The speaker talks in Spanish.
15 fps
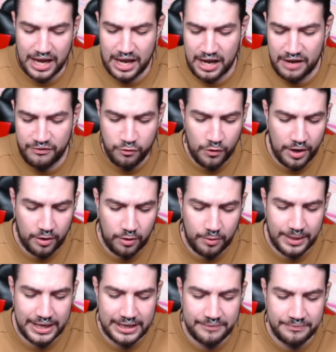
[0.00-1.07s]
a fuego,
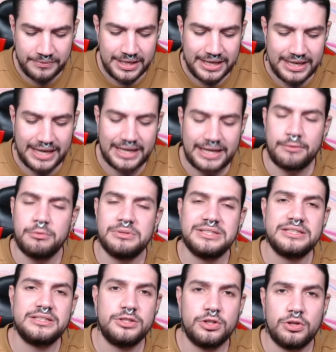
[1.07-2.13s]
¿vale? La clave hubiese
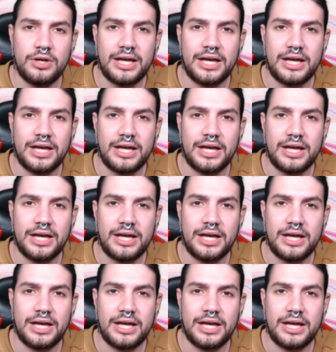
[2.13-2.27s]
sido